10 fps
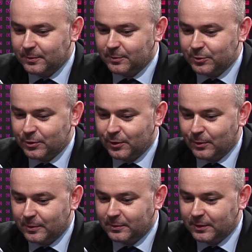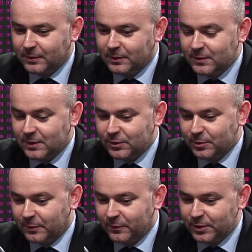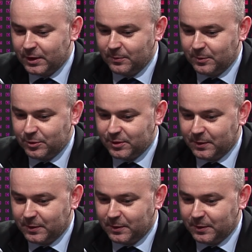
y, przyjąłem ten, ten zaszczyt powierzenia mi przez